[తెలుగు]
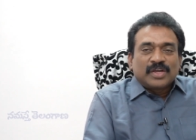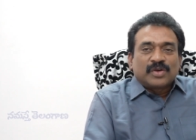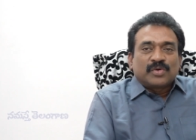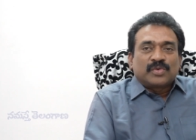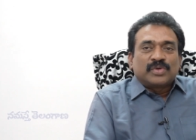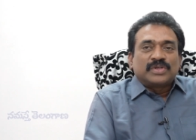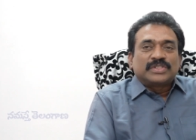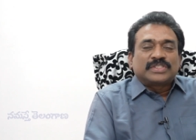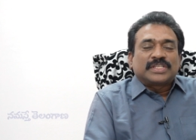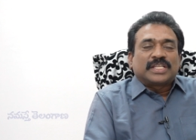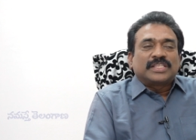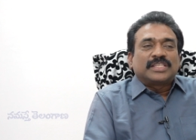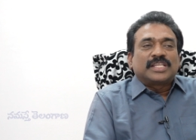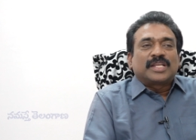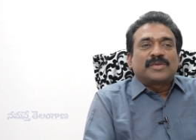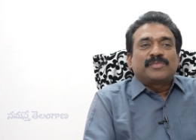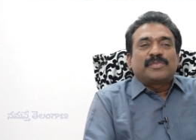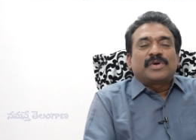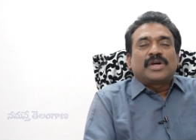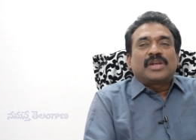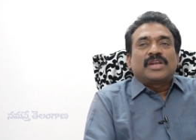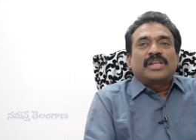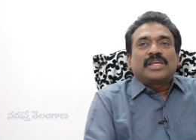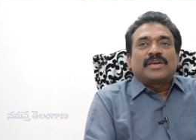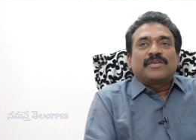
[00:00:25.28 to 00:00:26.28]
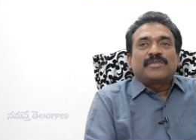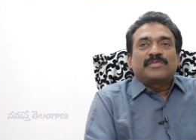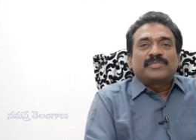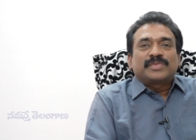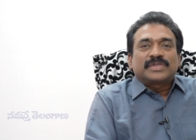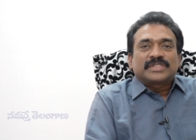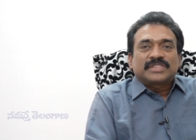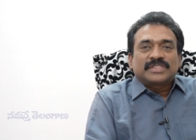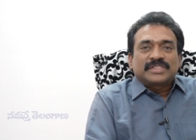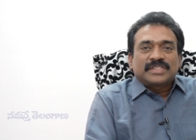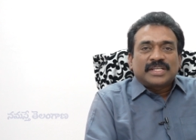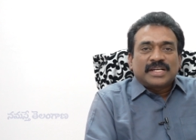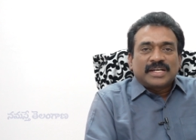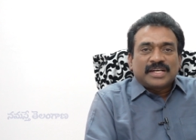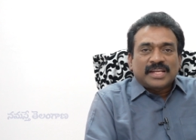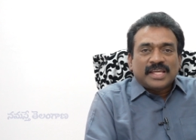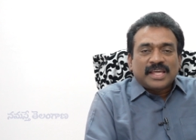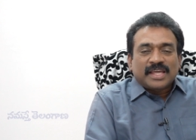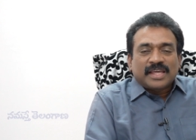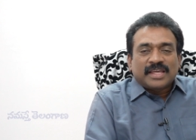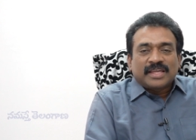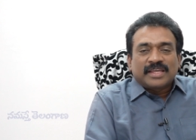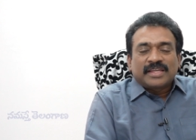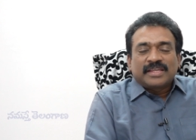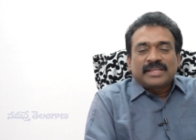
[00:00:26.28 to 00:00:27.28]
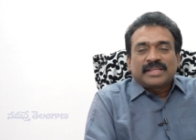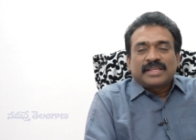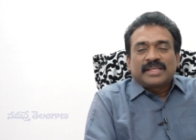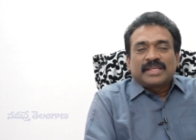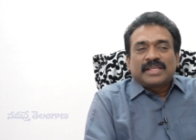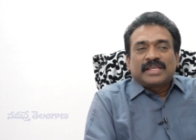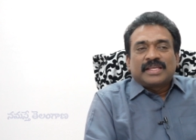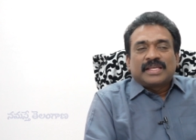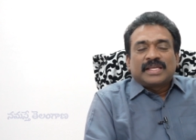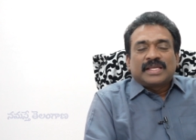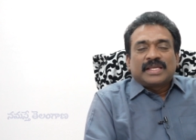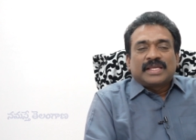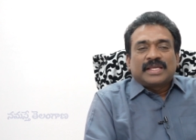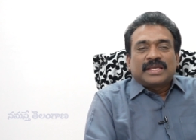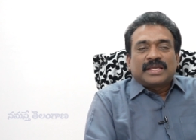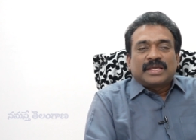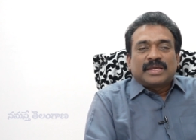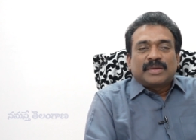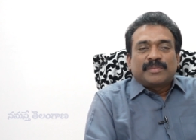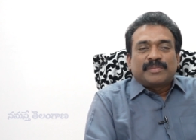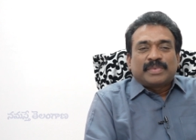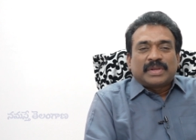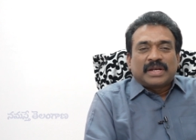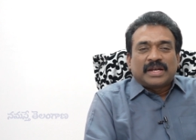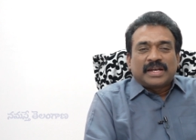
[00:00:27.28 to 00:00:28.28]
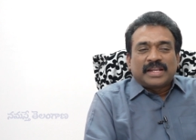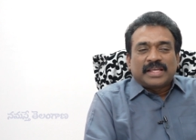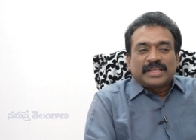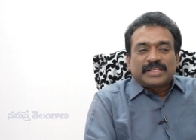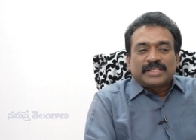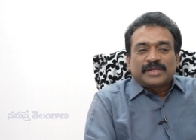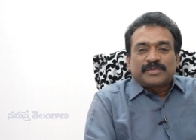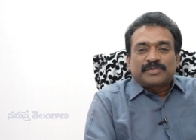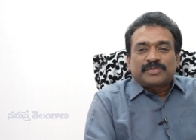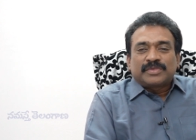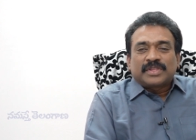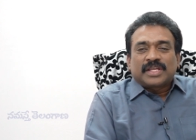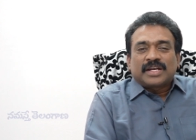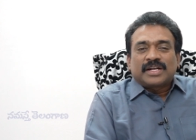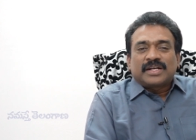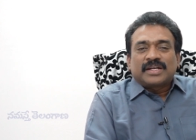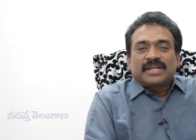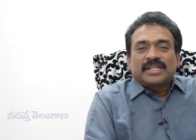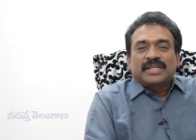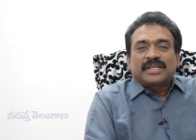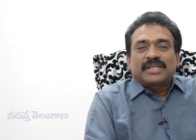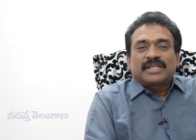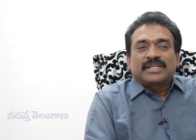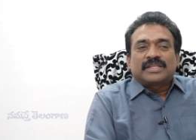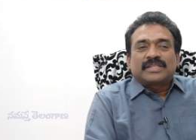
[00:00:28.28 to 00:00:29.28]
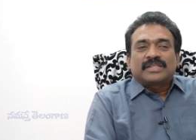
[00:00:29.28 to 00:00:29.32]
కొన్ని సందర్భాల్లో ఏమనిపిస్తుందంటే పిల్లలు ఏం చెప్తున్నారంటే